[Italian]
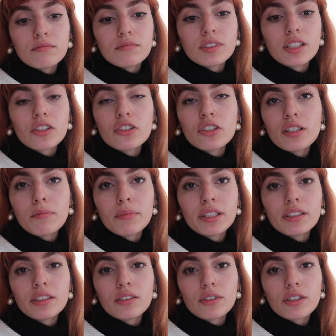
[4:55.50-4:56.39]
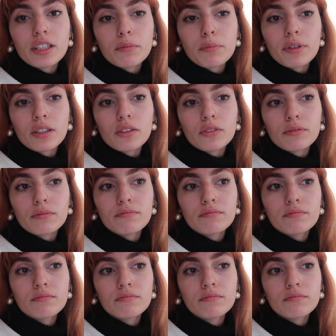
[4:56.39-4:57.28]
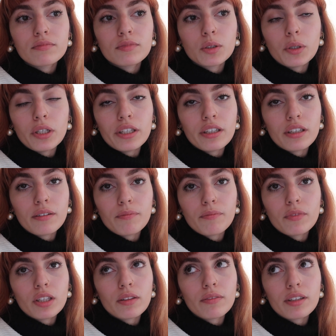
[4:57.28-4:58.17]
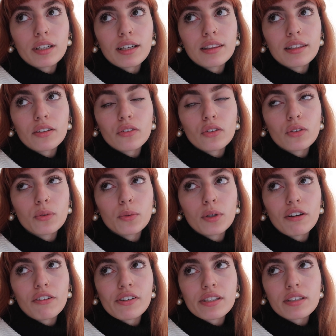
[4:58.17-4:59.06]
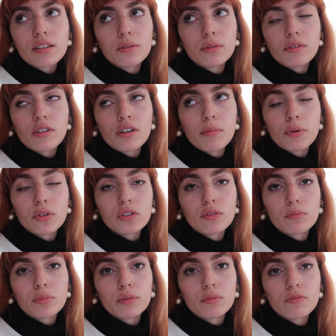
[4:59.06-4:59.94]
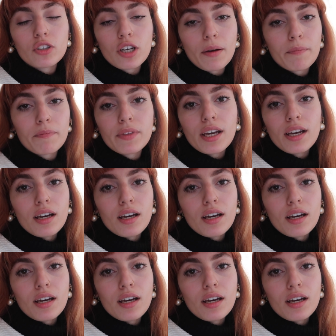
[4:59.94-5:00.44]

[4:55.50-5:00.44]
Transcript: 10 del mattino che ripeto quindi mm, in realtà sono in quella fase in cui non ne posso più cioè